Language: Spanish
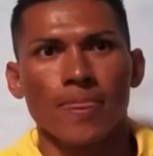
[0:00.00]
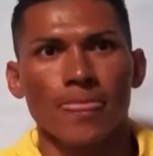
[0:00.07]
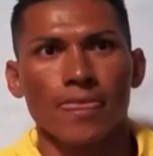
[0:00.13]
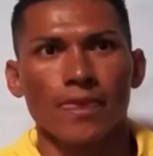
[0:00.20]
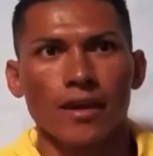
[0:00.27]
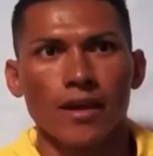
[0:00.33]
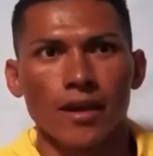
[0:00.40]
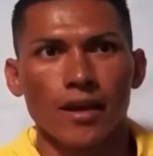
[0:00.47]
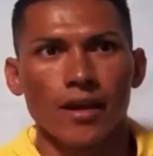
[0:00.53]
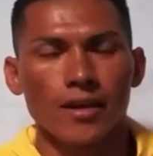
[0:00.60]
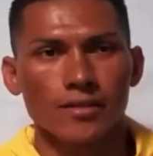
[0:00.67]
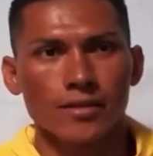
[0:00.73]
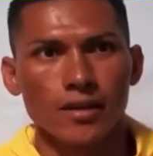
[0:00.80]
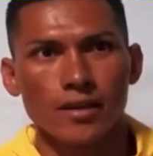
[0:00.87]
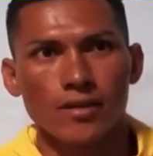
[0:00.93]
llegar
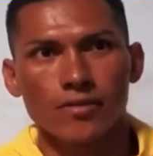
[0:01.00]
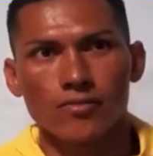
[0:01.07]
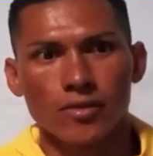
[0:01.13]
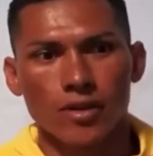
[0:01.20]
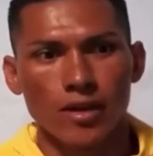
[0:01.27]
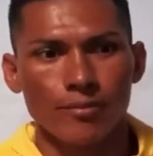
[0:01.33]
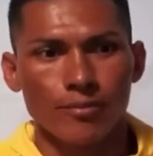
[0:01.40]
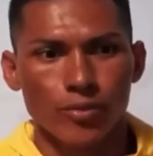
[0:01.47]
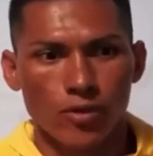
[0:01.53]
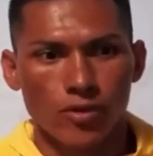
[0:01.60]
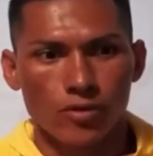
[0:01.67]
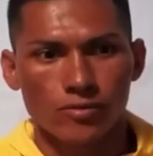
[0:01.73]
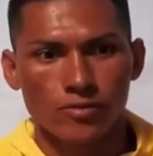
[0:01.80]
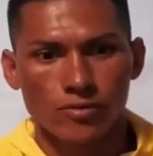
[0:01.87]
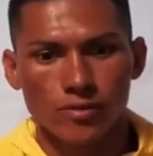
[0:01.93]
a ser un
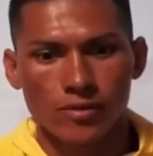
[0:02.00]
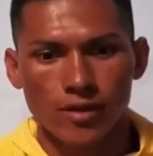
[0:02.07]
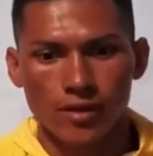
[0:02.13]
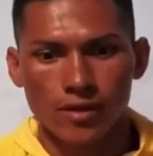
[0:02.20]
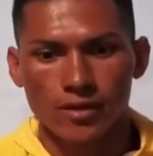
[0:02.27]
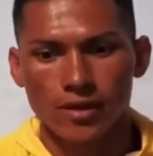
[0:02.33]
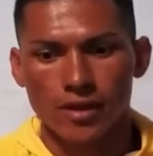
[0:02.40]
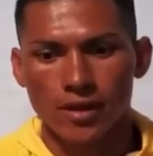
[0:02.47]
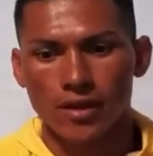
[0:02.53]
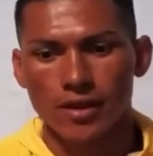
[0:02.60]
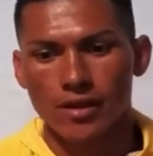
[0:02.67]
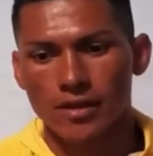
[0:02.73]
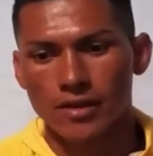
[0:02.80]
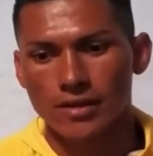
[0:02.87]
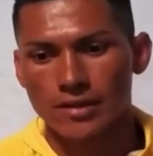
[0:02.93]
campeón
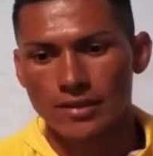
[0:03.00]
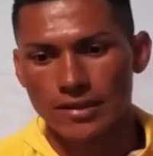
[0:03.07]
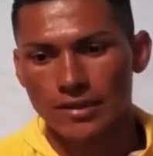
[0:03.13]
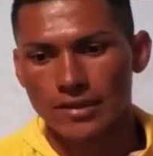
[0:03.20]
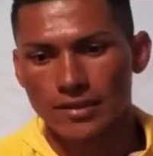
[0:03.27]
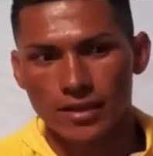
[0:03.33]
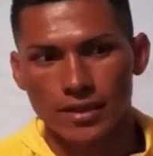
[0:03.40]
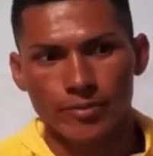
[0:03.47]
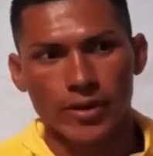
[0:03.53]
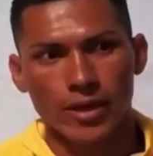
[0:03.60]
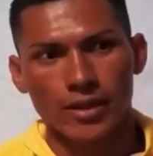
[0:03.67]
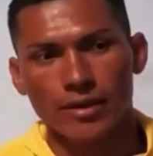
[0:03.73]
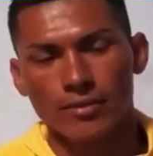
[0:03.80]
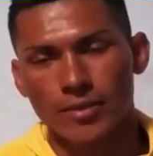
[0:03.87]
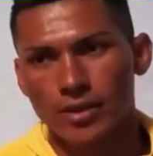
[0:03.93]
de
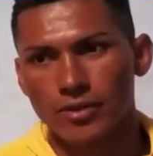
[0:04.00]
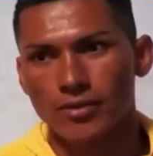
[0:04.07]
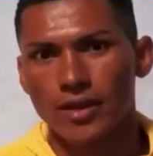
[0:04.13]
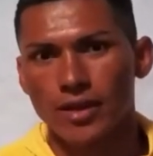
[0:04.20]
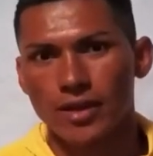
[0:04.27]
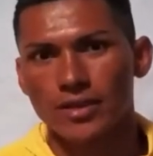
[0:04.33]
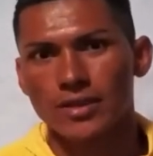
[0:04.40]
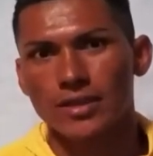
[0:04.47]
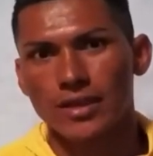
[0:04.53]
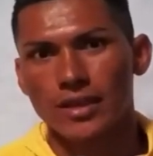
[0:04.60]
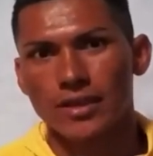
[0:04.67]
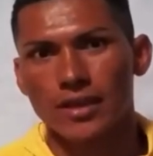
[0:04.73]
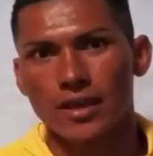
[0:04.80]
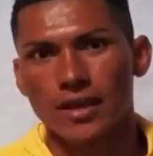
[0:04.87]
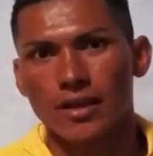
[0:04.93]
departamento de aquí
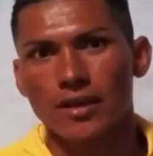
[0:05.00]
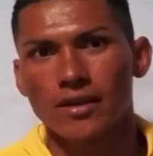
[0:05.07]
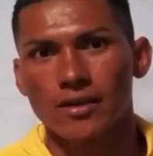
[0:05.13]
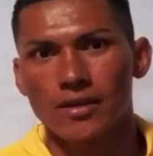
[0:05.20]
Chinandega